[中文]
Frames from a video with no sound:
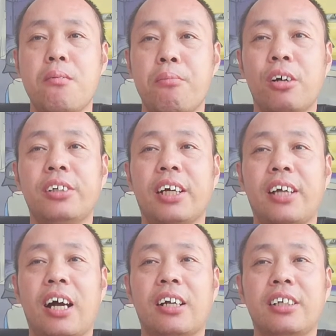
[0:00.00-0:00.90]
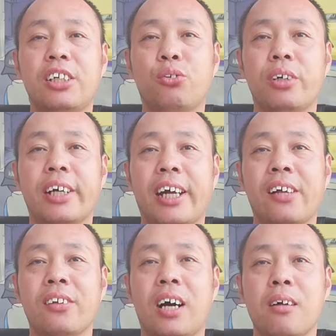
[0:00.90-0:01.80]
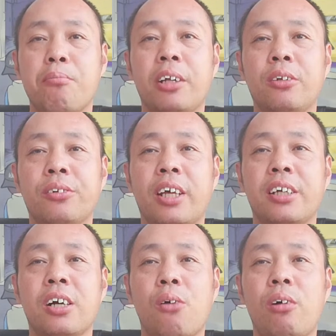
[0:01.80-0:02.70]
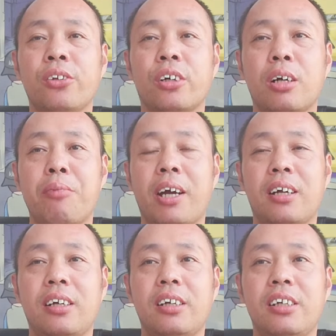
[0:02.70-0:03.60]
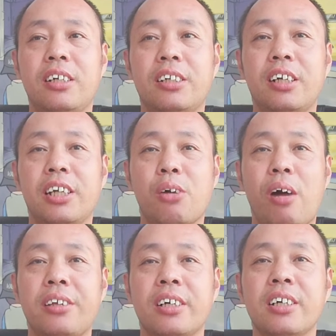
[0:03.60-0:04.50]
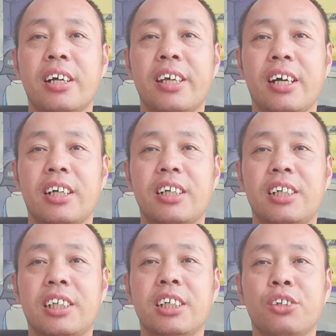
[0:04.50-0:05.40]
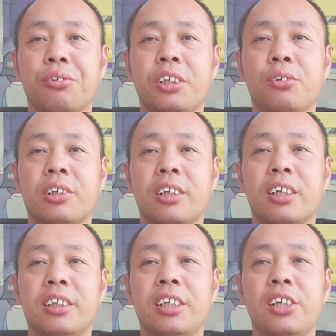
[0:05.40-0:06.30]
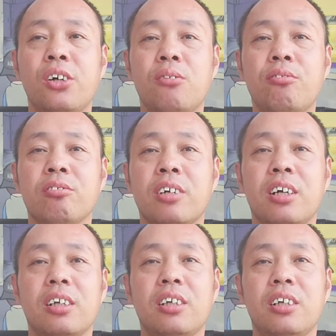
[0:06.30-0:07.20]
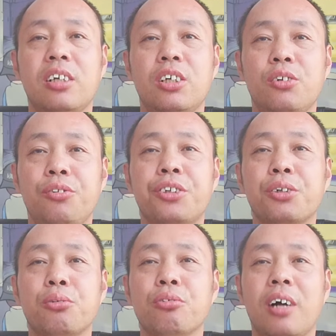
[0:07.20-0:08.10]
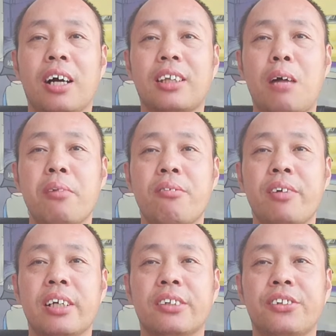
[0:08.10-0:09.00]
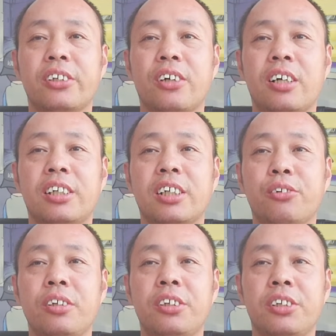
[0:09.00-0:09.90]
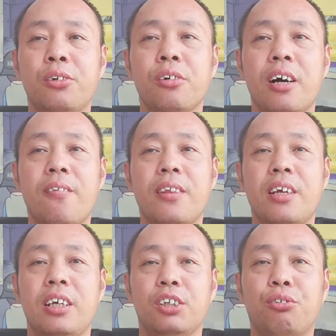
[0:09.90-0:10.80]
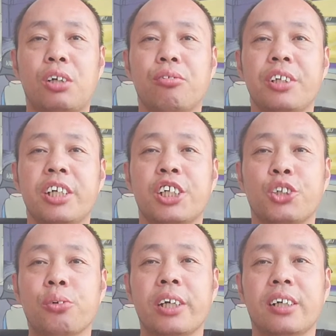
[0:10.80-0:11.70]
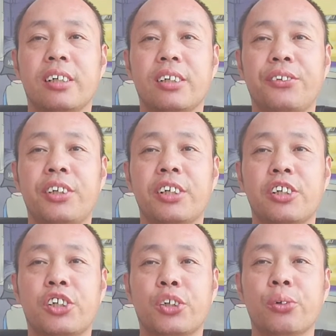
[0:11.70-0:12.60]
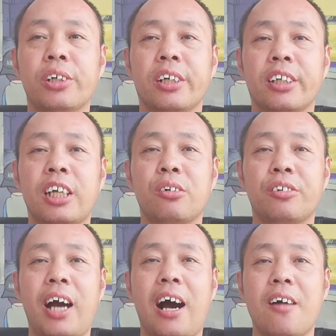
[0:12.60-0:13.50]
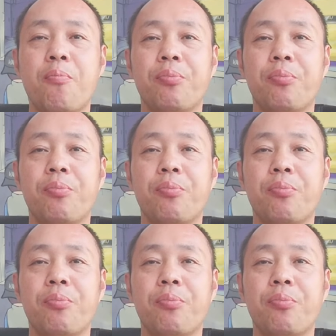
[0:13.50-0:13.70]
描写的是一群孩子被丢在一个荒岛上面，这里环境恶劣，生存就成了第一要务啊。于是乎啊，他们为了增强生存几率，选出了一个首领。在这个首领的带动下，